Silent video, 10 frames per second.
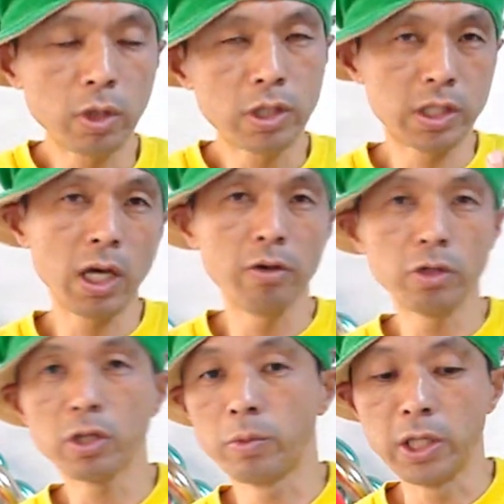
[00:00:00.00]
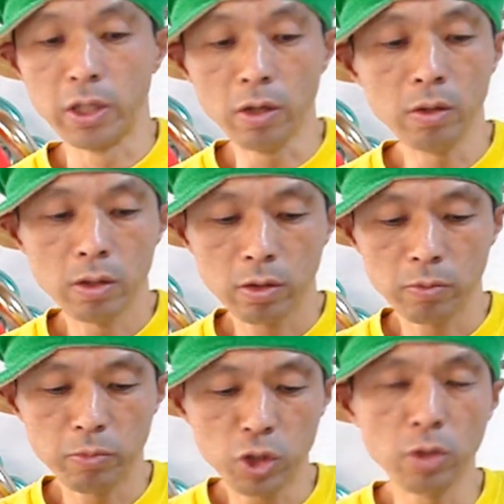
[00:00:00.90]
これ違う色でもいいよ。
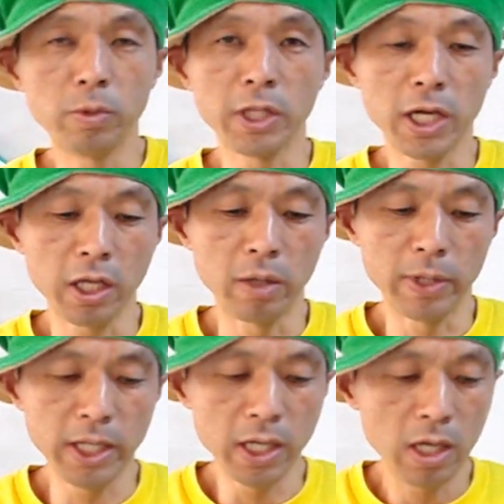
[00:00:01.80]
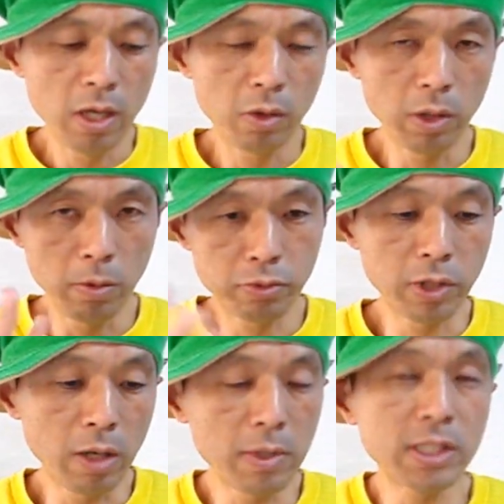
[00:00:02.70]
黒がなければね。これも
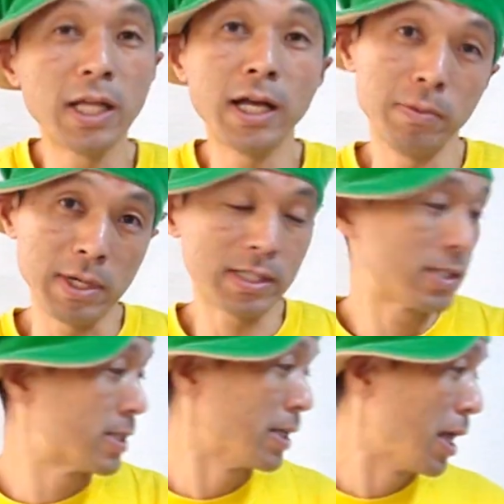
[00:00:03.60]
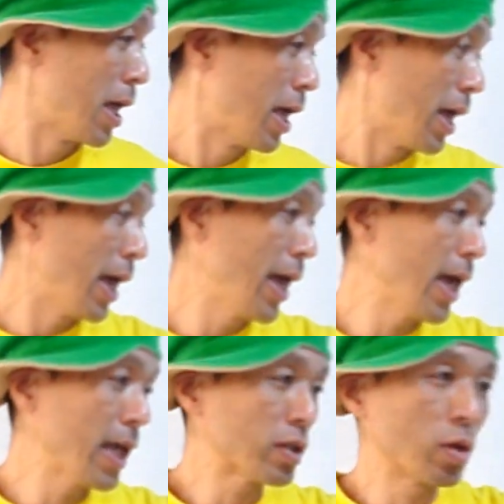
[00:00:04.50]
膨らましてあります。
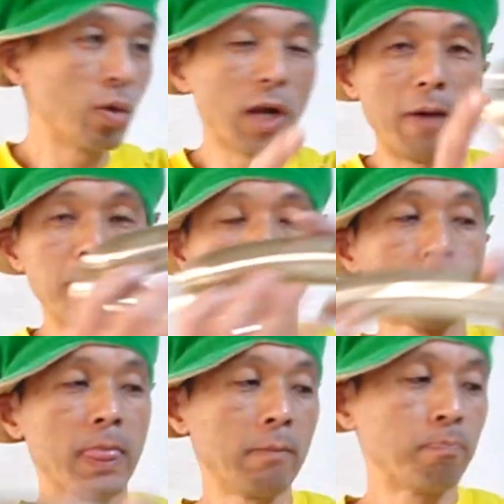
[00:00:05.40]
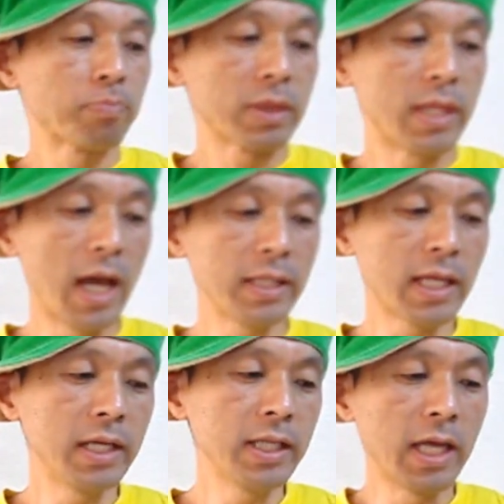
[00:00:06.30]
えっ、ー、と、ほら。大
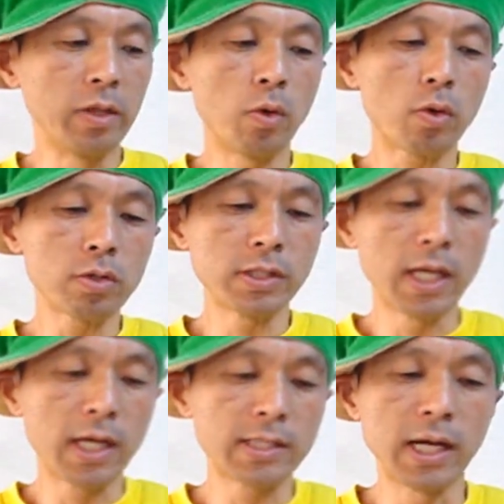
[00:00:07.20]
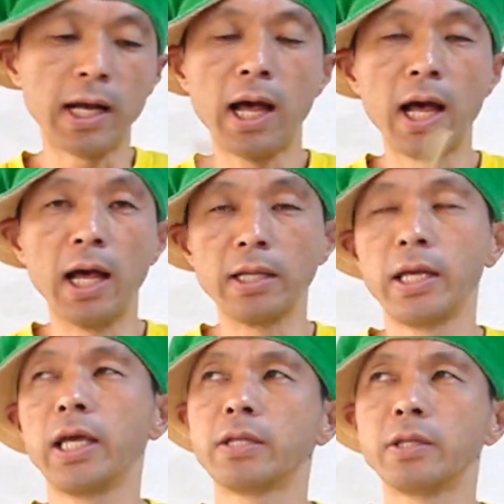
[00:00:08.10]
体ね、残す長さが、
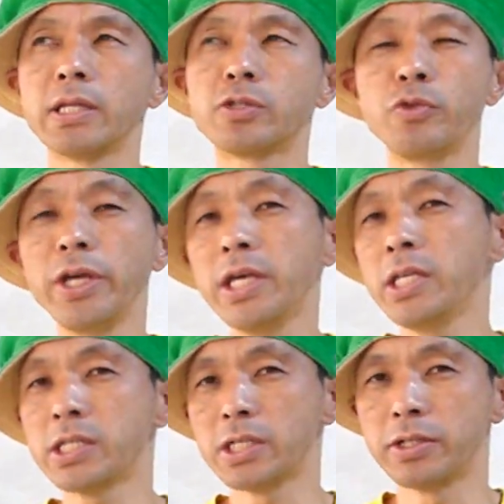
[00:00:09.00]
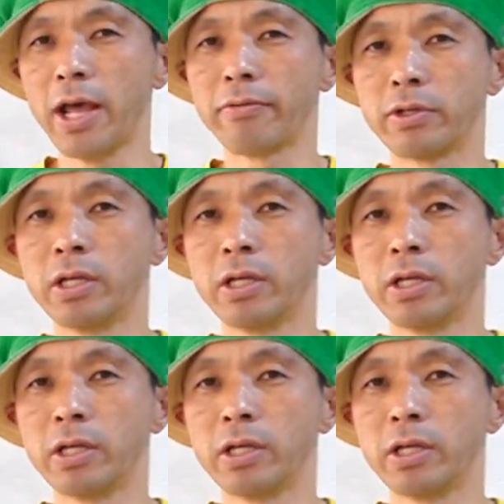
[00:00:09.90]
えっ、ー、とね、3 inches left。